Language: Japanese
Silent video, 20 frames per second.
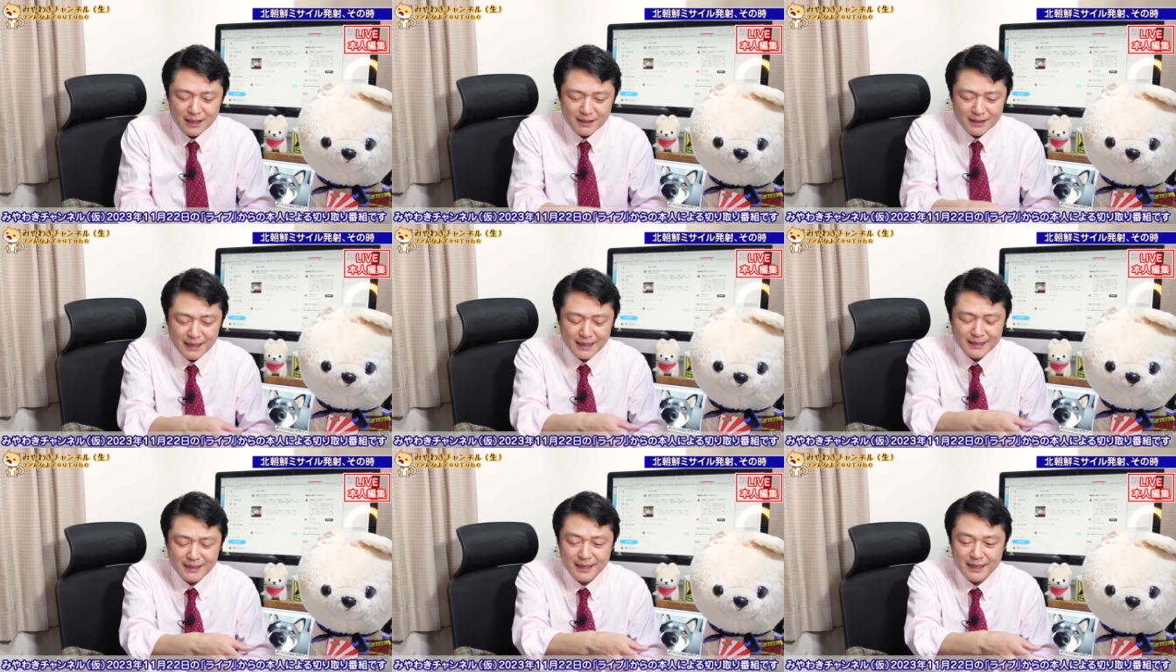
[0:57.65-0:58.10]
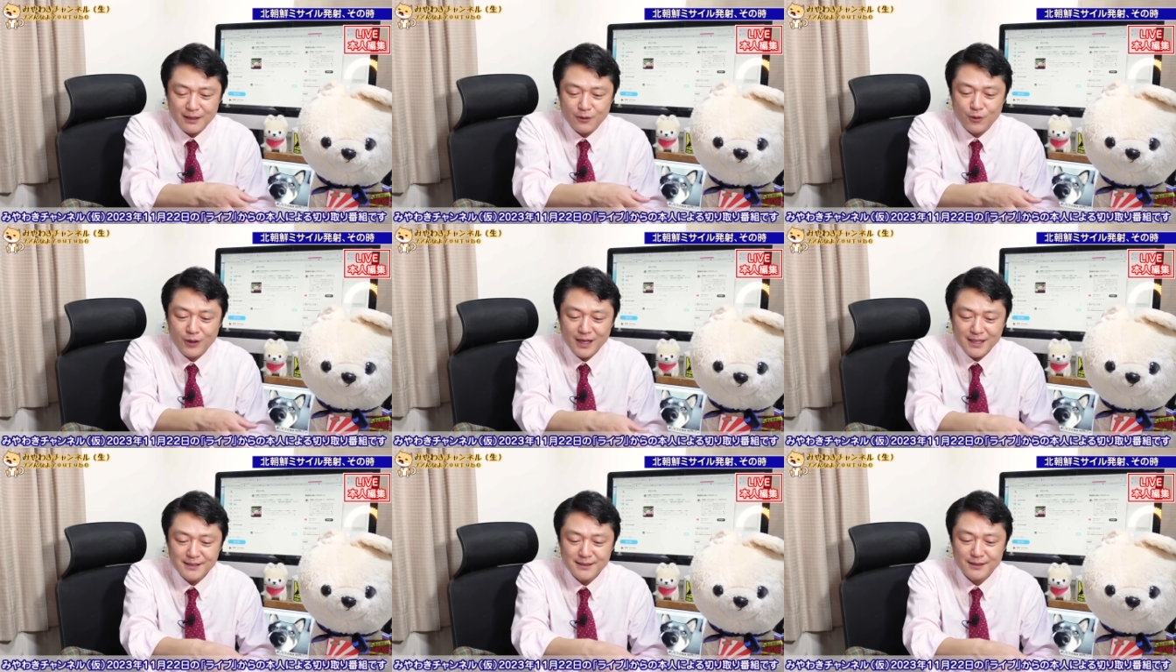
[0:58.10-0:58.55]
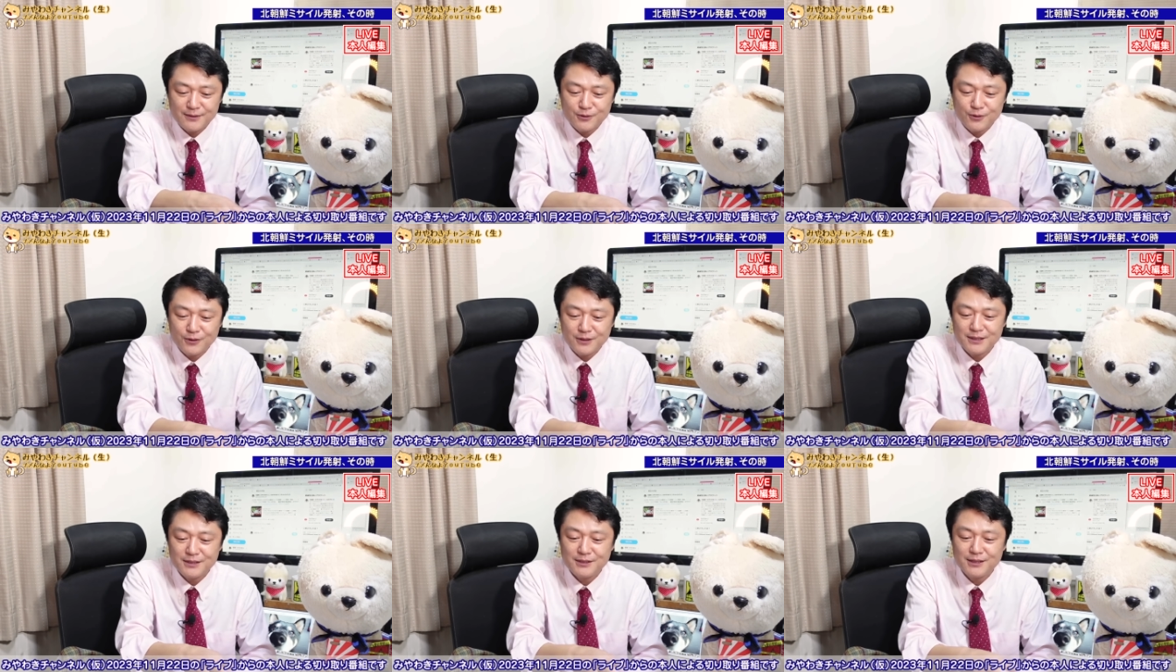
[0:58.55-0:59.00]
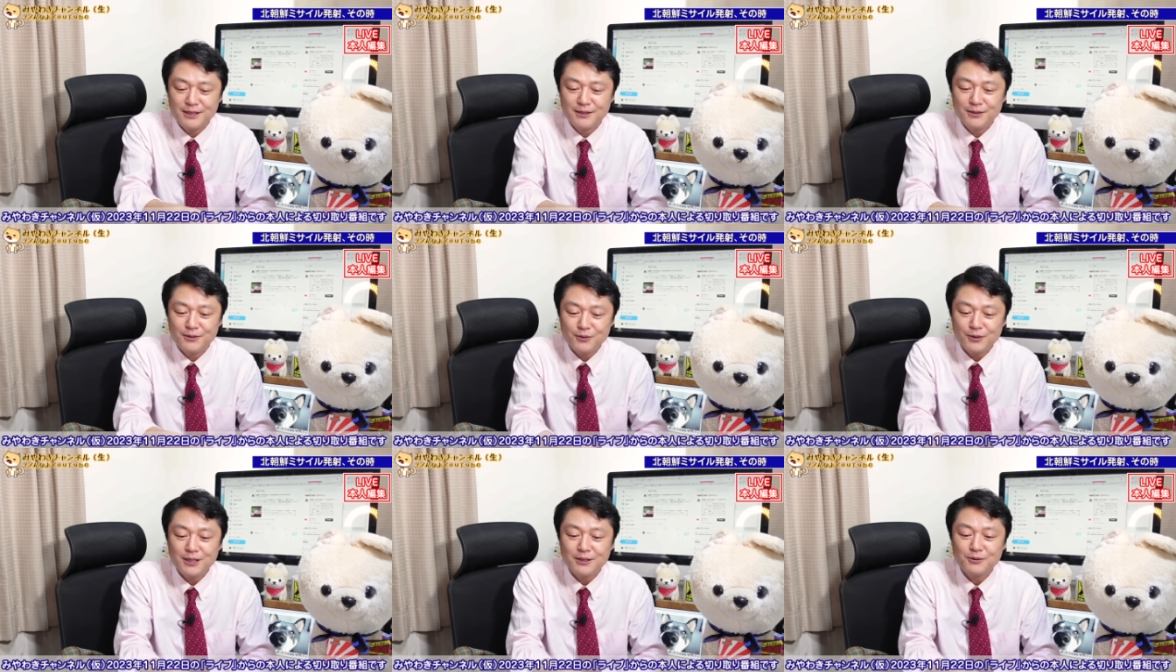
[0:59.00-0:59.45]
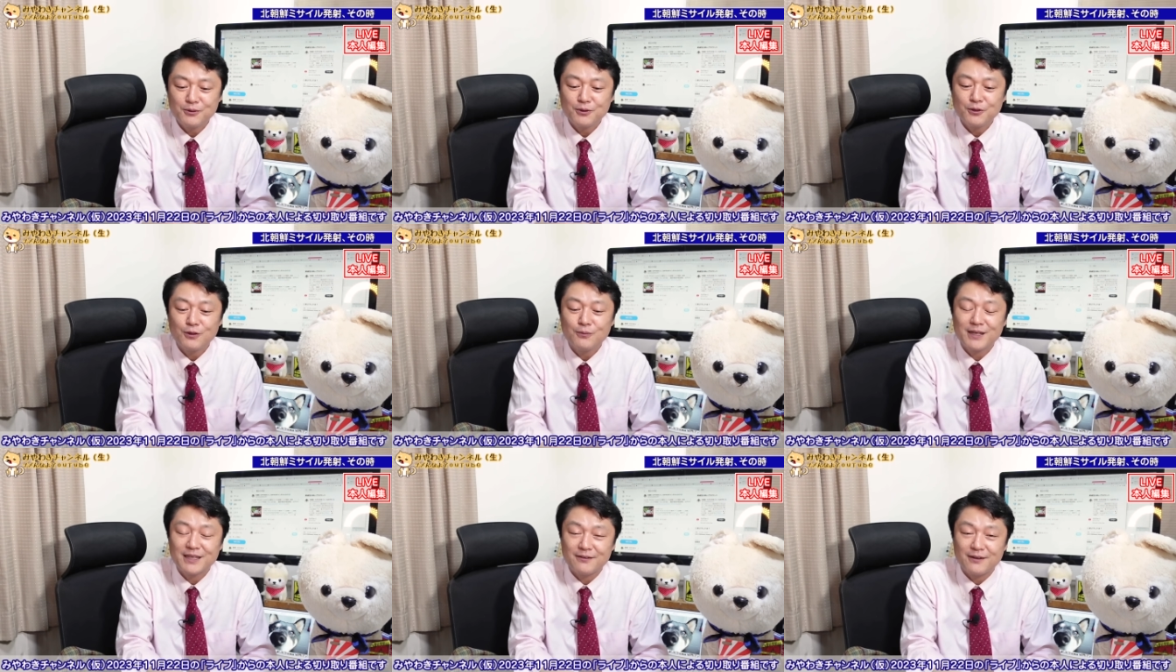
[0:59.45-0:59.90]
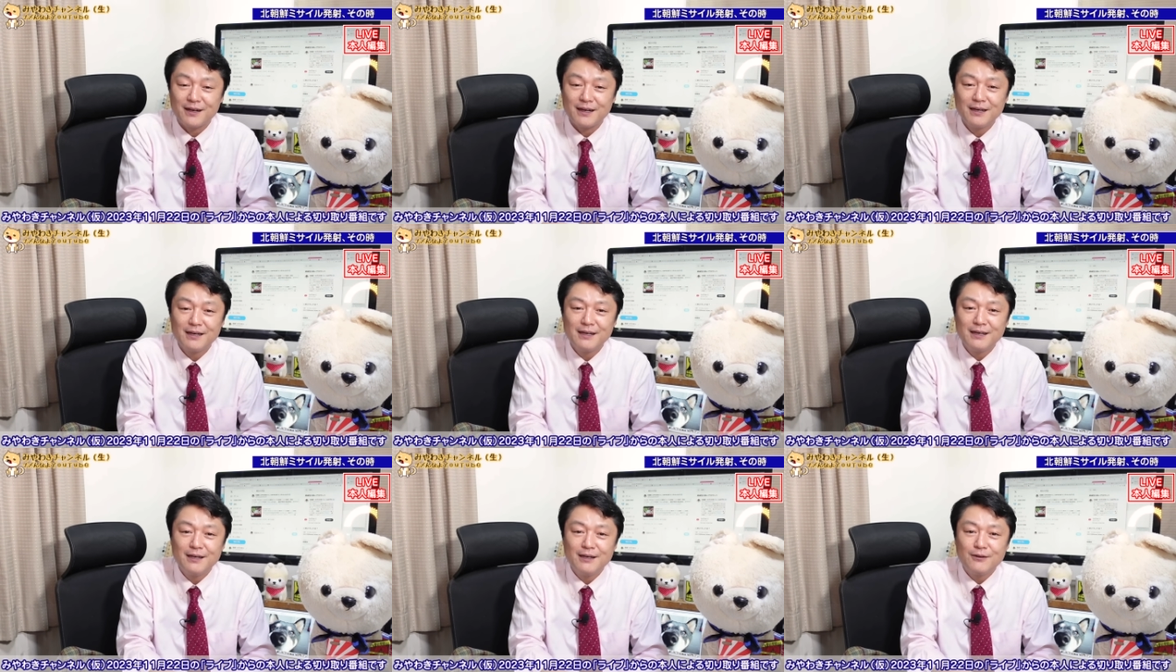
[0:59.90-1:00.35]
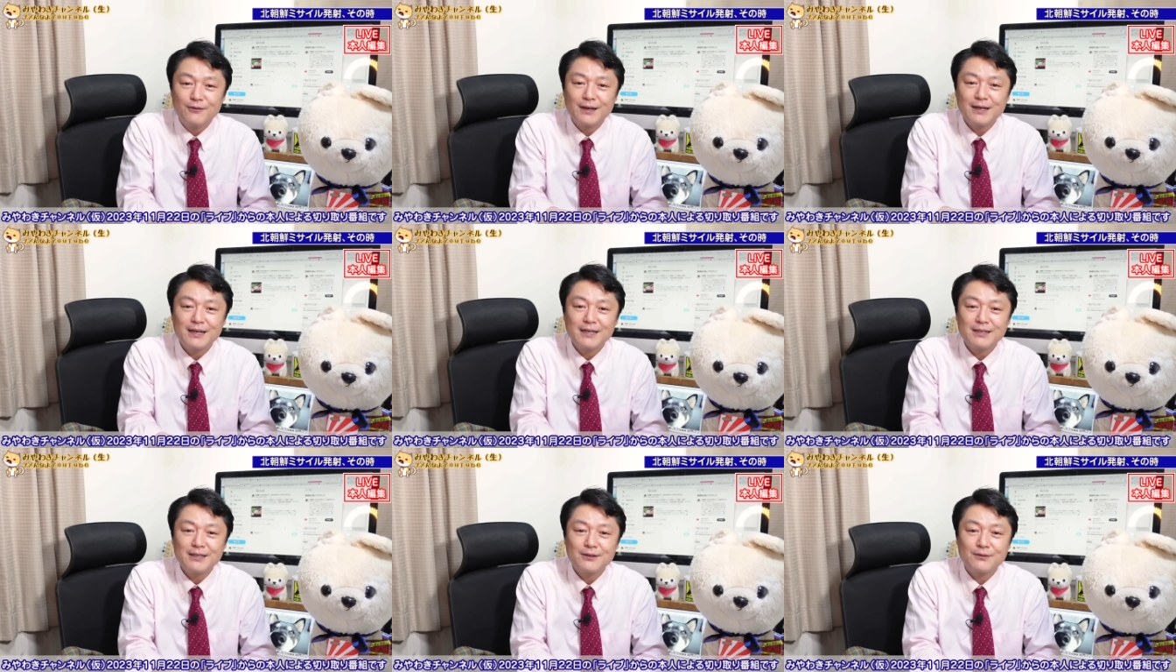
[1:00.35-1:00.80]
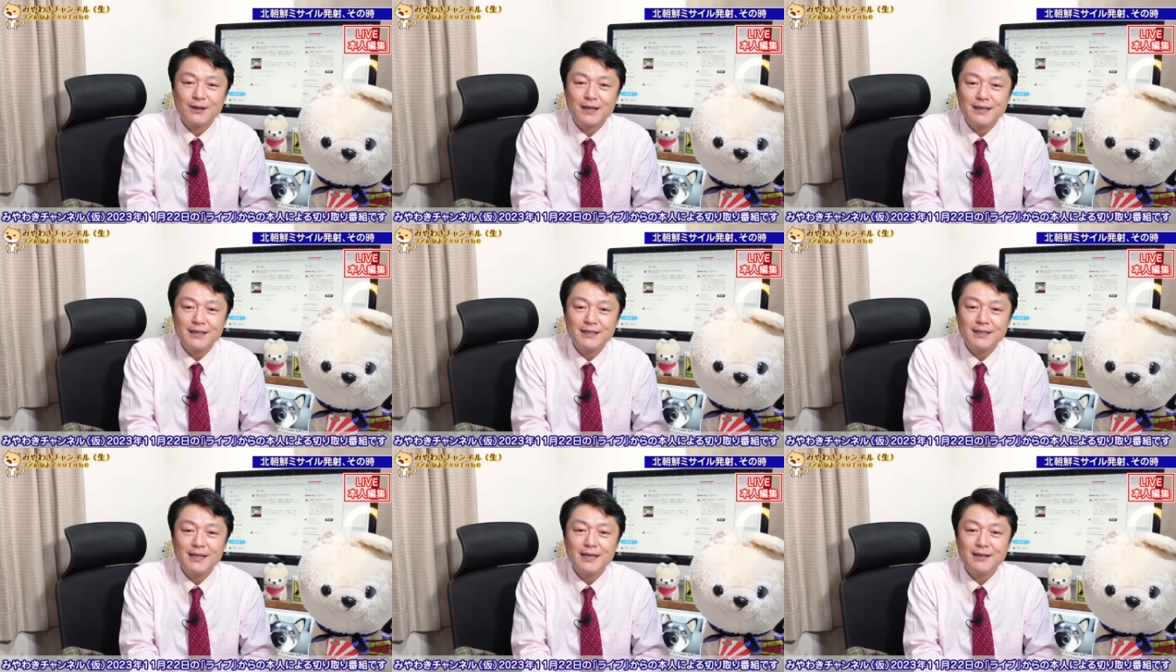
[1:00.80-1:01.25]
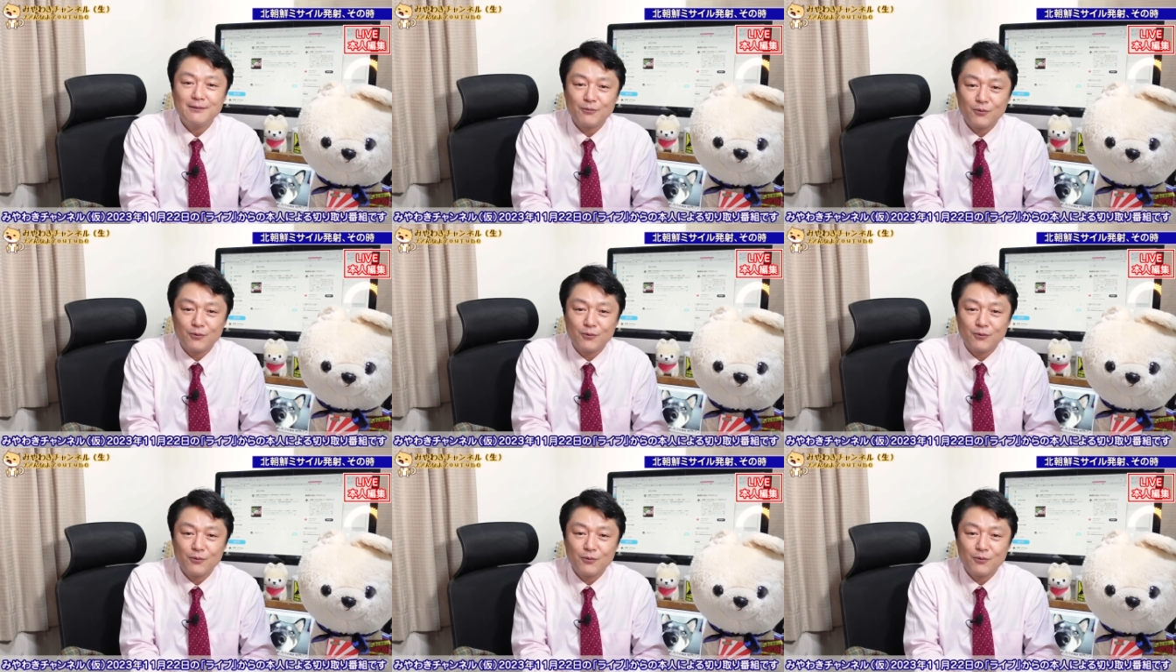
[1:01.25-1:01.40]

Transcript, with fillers: なんだかおかしな動きしてるよっていうところまでは分かってはいて